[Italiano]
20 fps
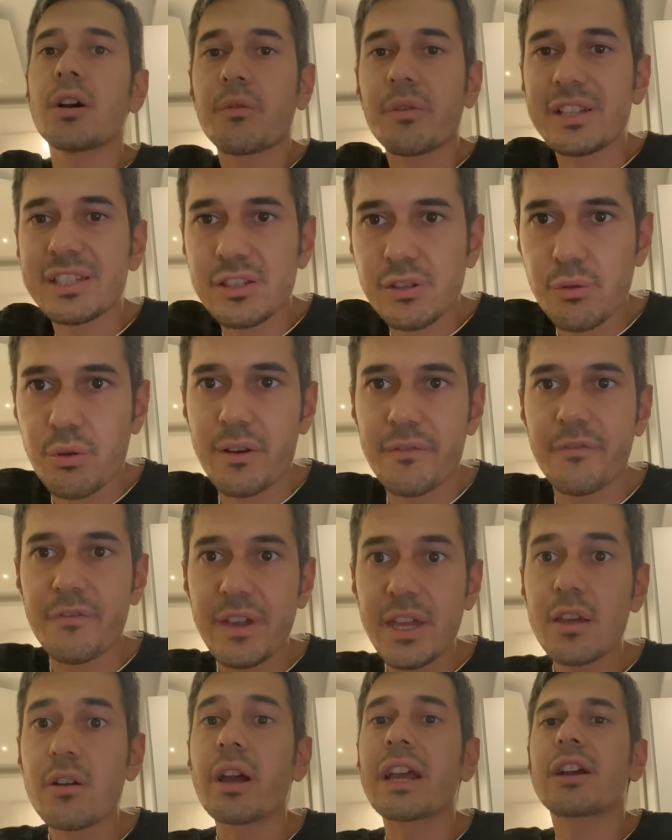questo
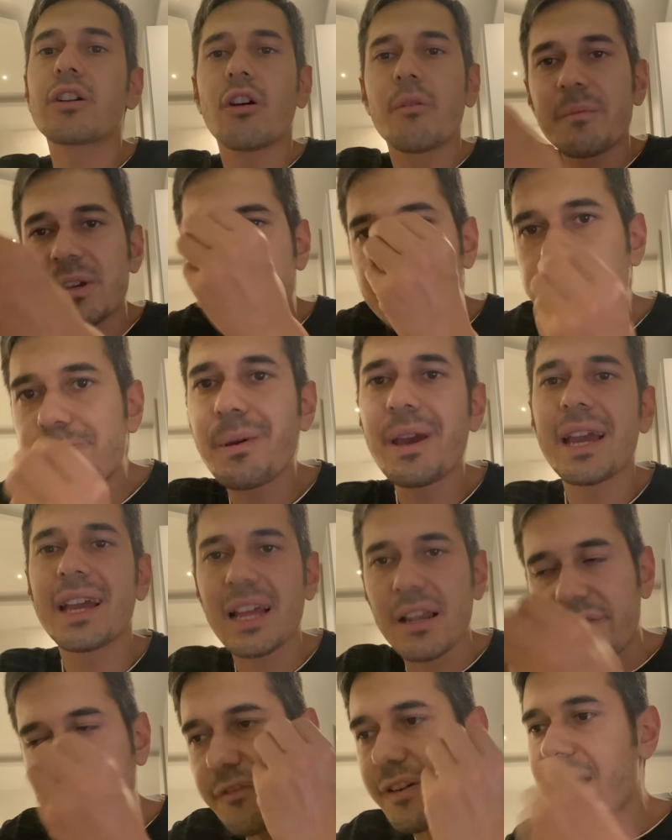avvio e come spiega
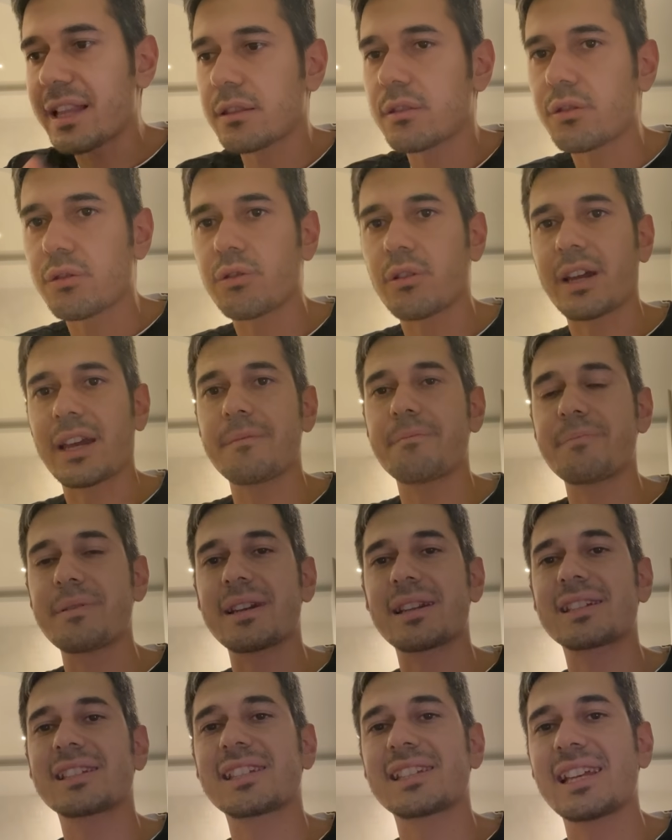il fatto che
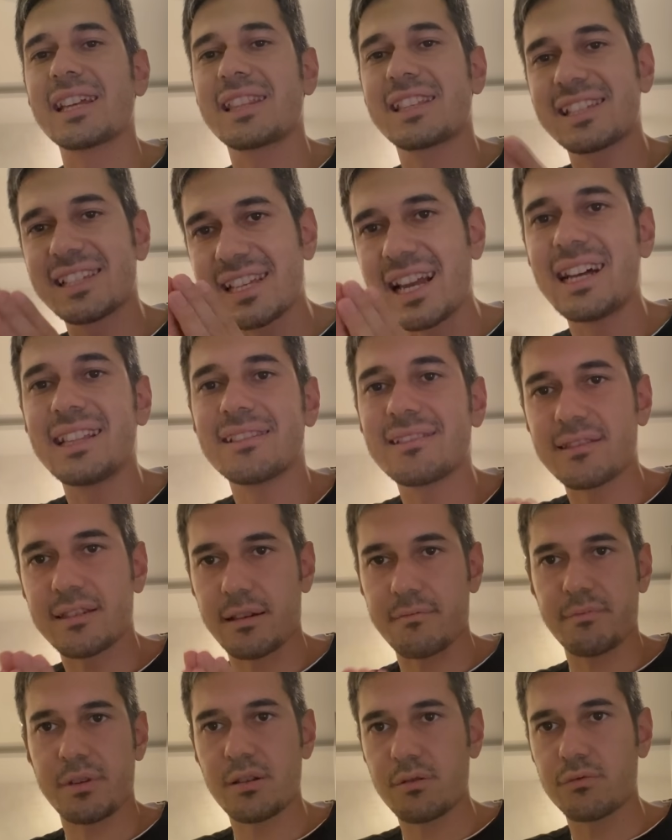per 60
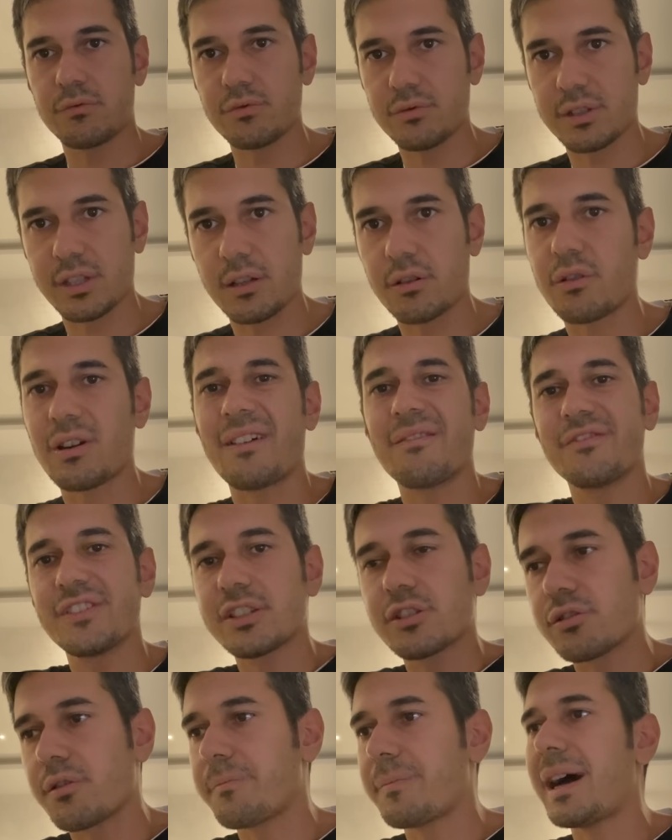minuti non ha
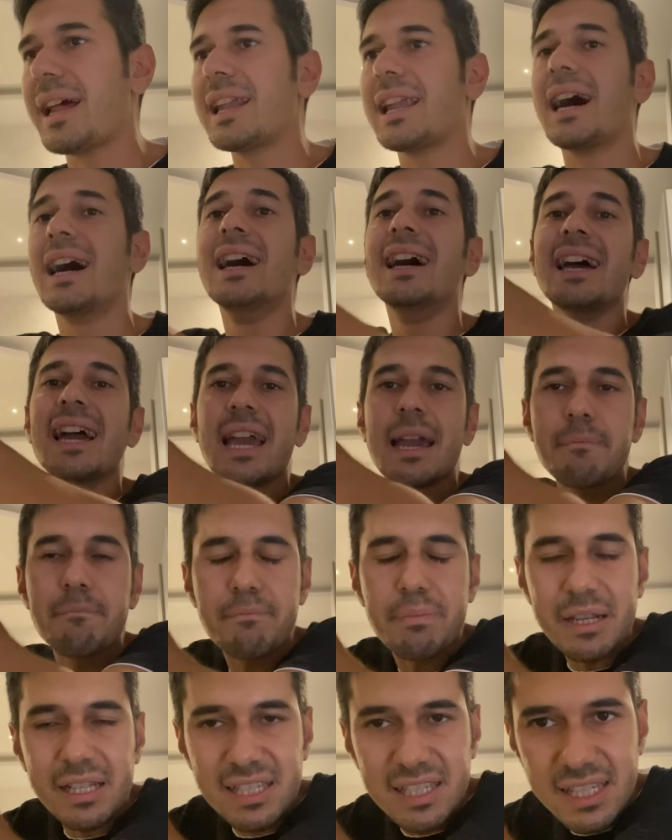visto palla e
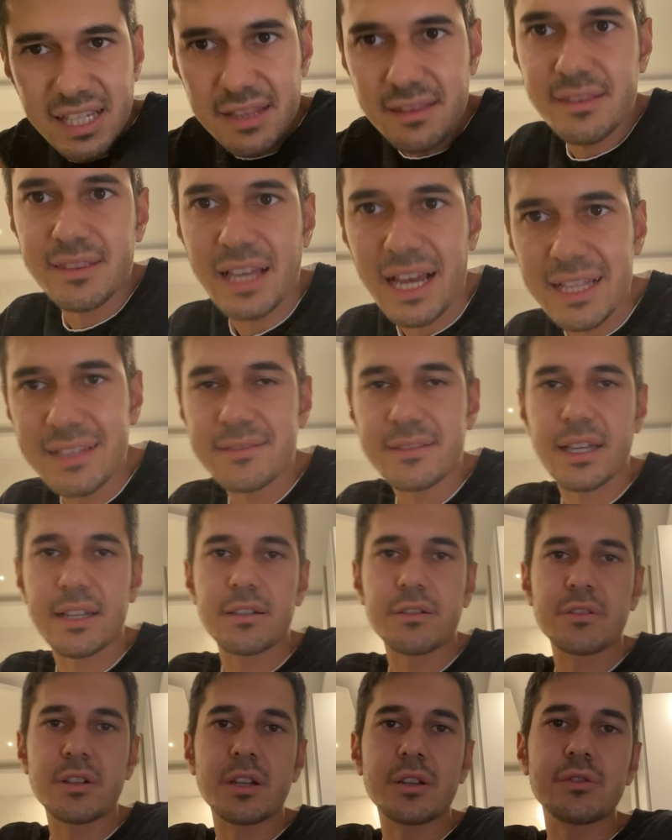per 70
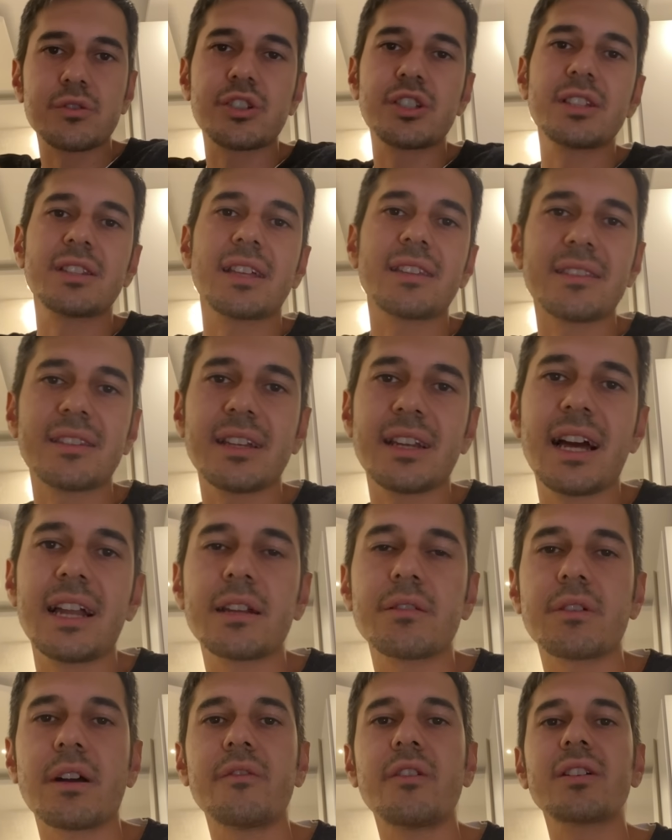non è riuscito a tirare
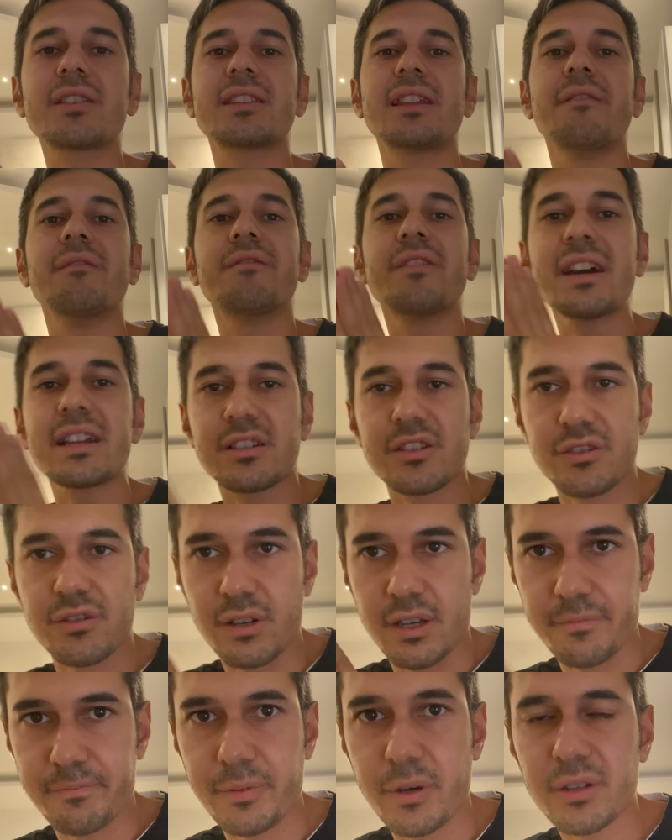una volta verso
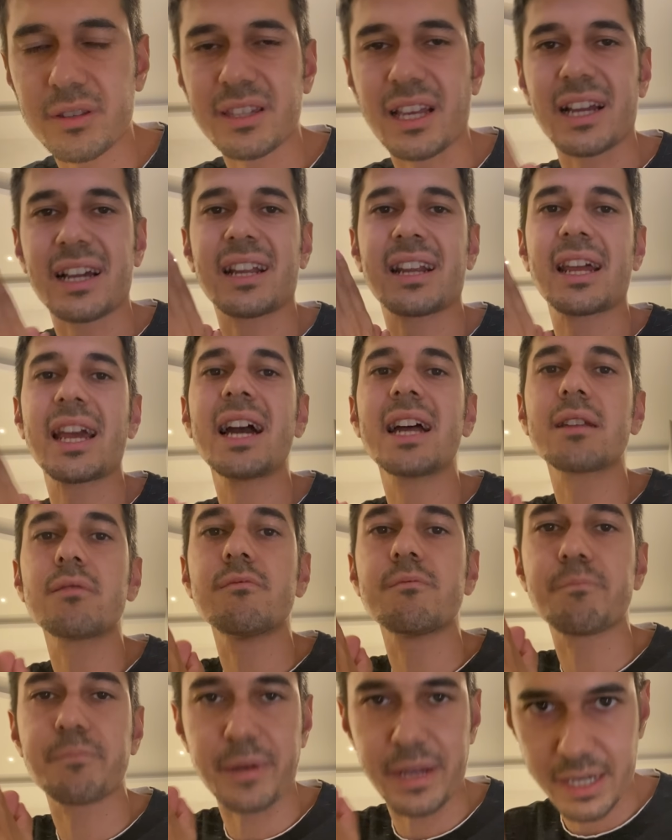la porta a creare
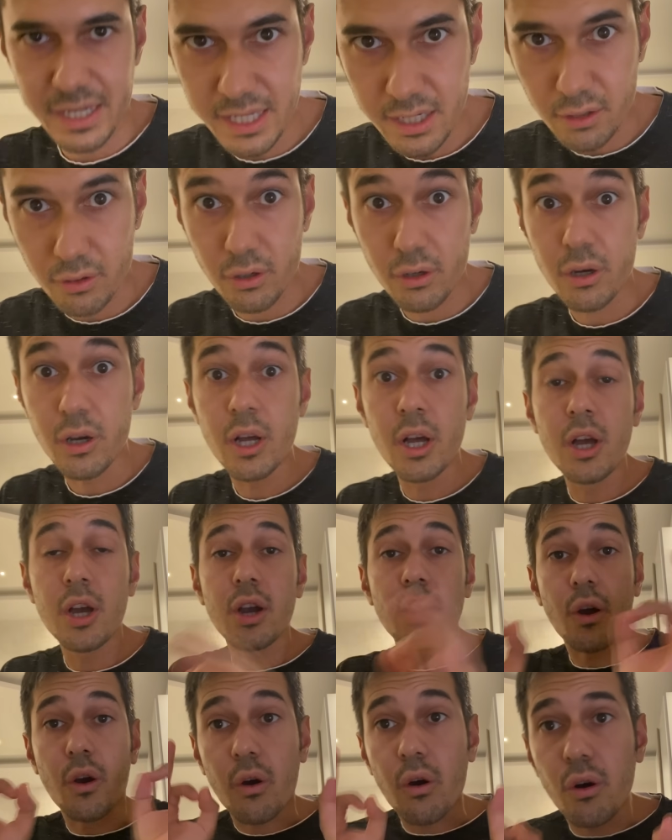un pericolo
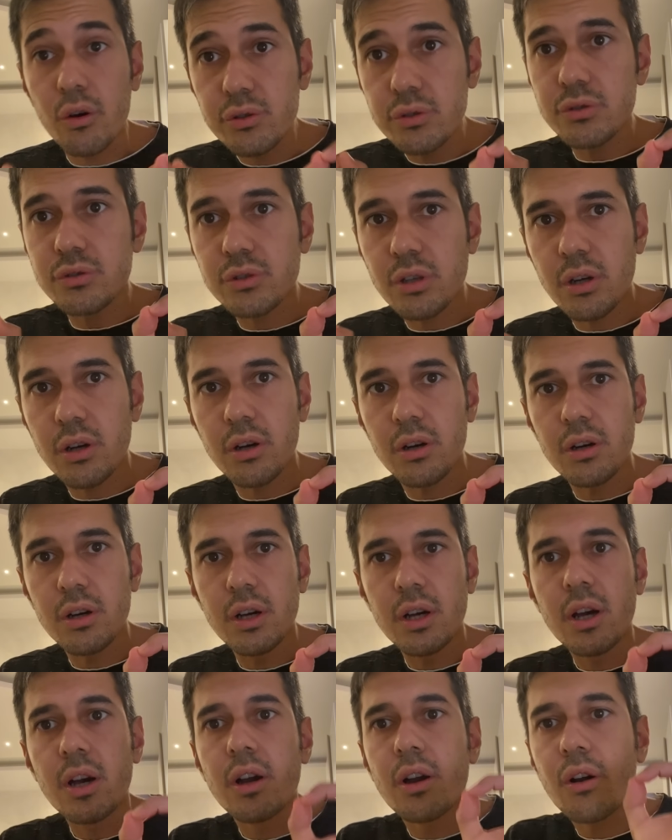
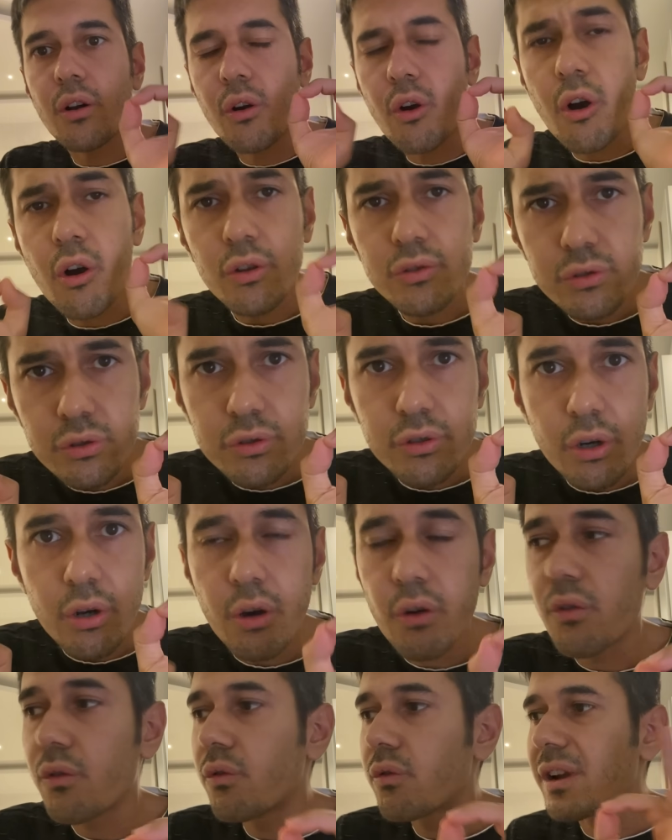contro,
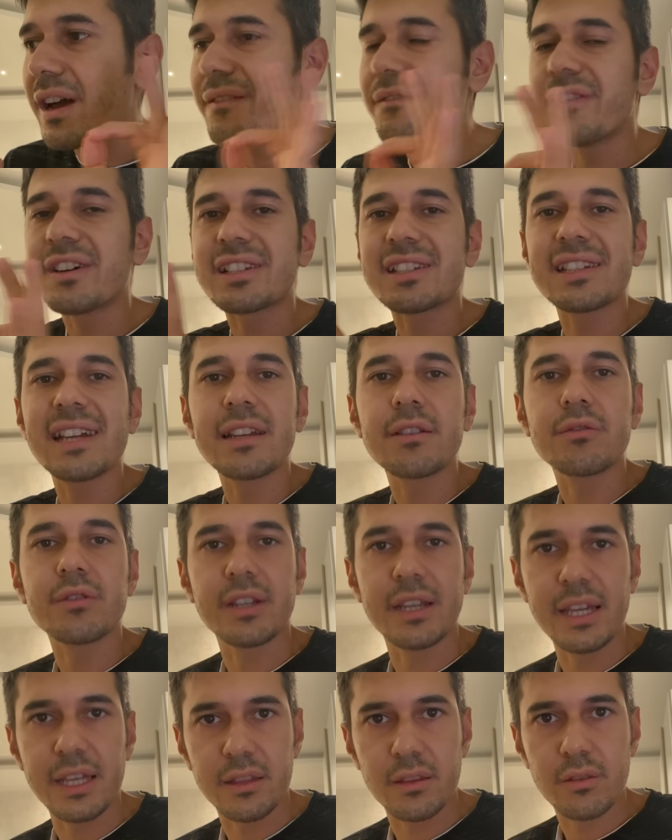contro un avversario
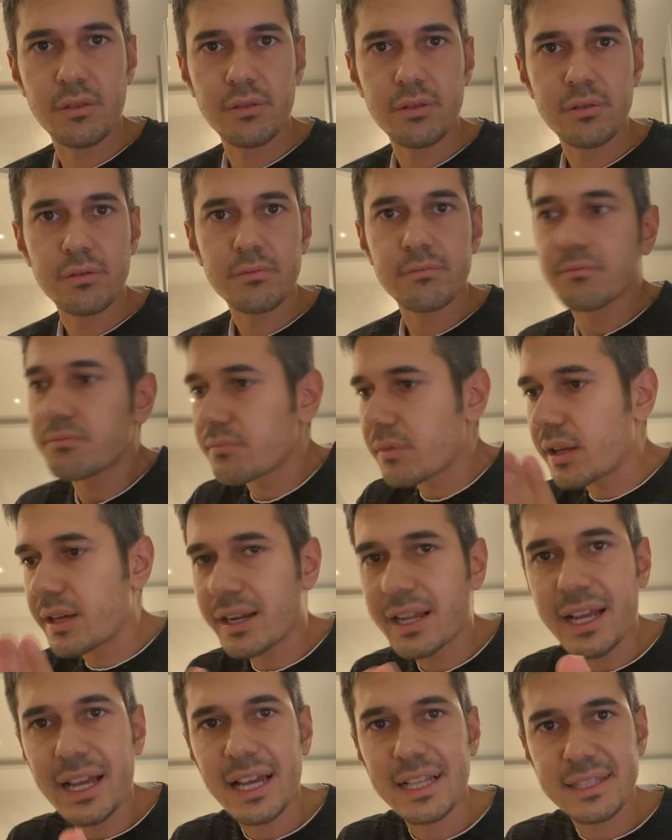diretto.
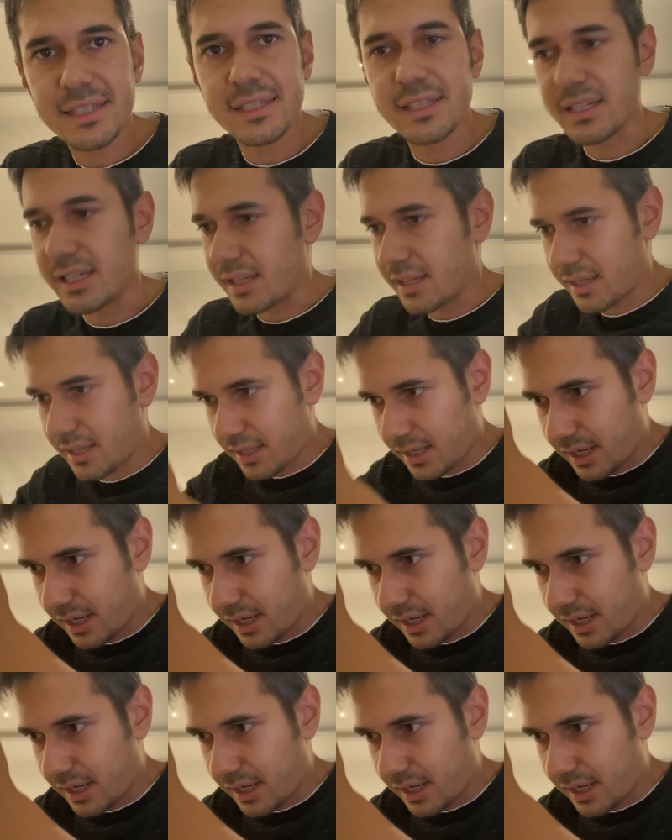Ragazzi,